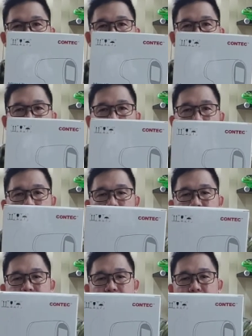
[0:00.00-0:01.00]

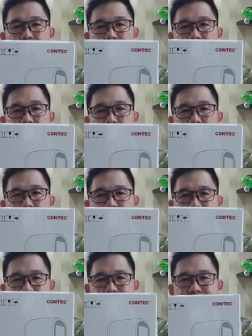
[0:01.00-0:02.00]
dari
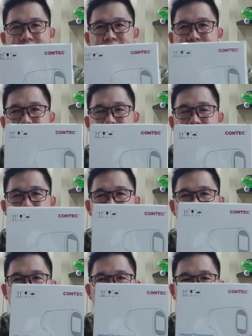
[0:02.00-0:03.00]
compact.
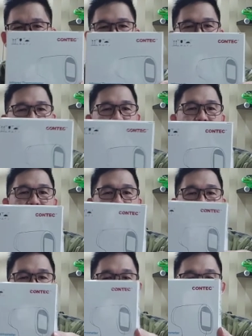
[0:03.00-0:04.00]
ya.
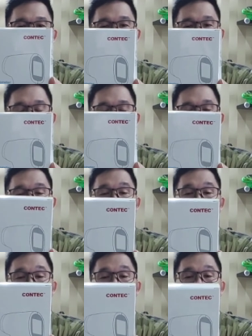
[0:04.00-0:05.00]
Jadi termometer
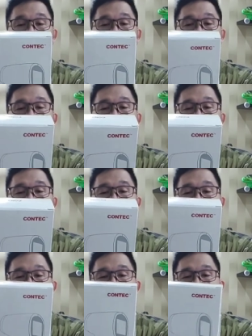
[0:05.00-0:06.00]
ini udah
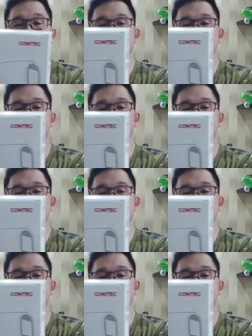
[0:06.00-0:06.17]
teruji